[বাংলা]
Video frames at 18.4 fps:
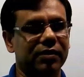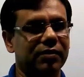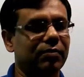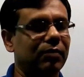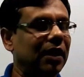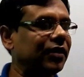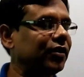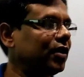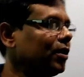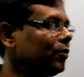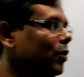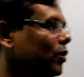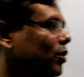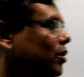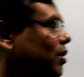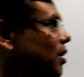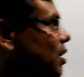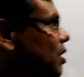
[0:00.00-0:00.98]
রাজধানীর পক্ষ
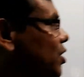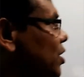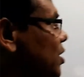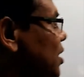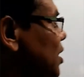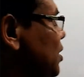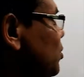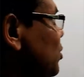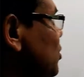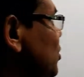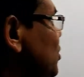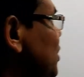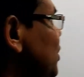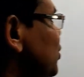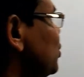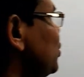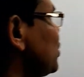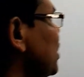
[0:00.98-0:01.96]
থেকে শিক্ষার্থী বন্ধুদের
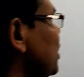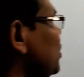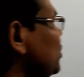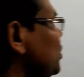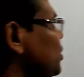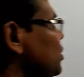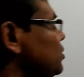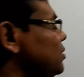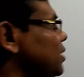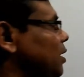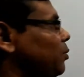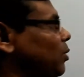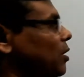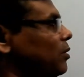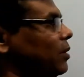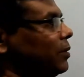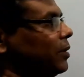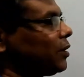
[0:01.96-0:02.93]
সুস্বাগত এ
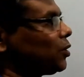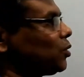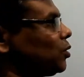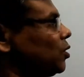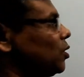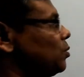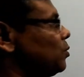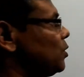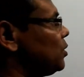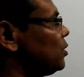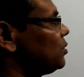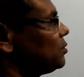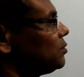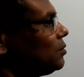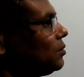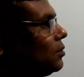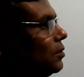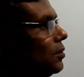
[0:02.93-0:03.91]
পর্বে আমরা শুরু করব
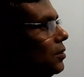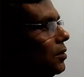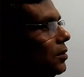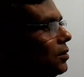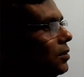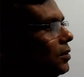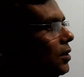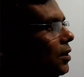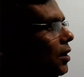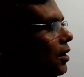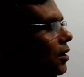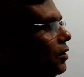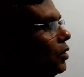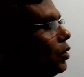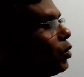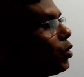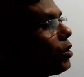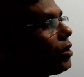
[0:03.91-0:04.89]

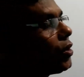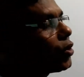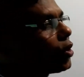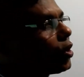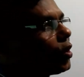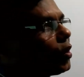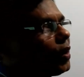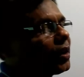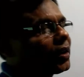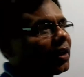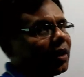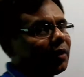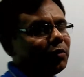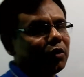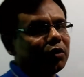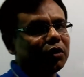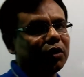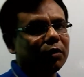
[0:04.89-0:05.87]
দুটি স্বরলেখার
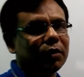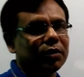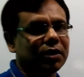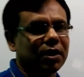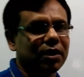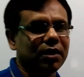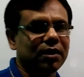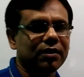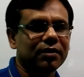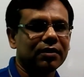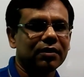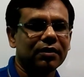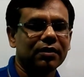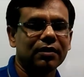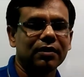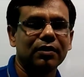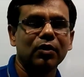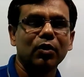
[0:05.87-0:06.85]
মধ্যবর্তী
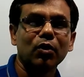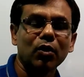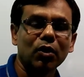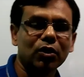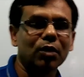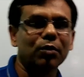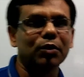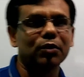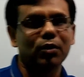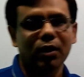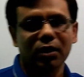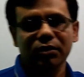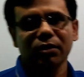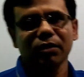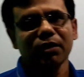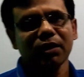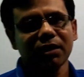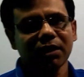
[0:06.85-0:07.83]
ন্যূনতম দূরত্ব
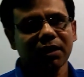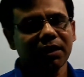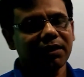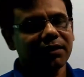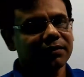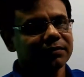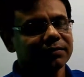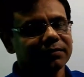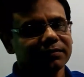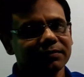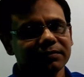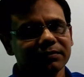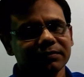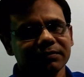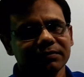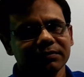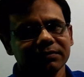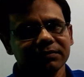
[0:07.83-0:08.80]
নির্ণয়
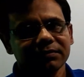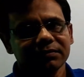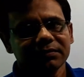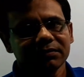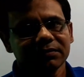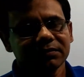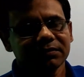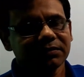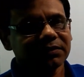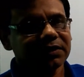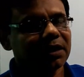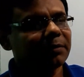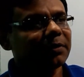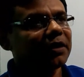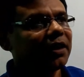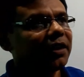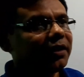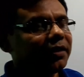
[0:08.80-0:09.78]
তা আমরা
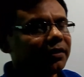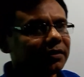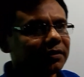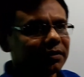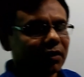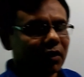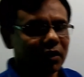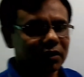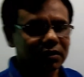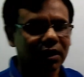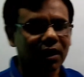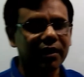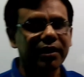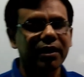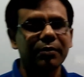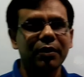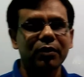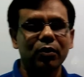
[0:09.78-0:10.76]
এই অধ্যায়টি
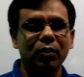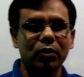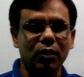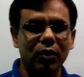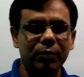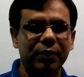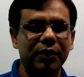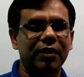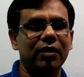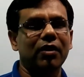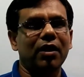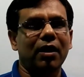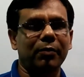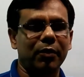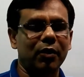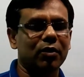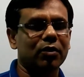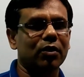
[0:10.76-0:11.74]
আমরা দুটো ভিডিও
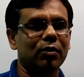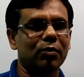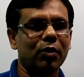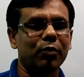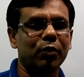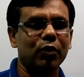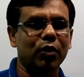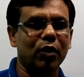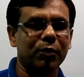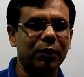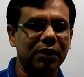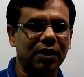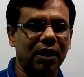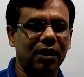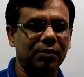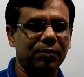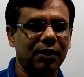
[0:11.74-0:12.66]
আপলোড করব প্রথমে থাকবে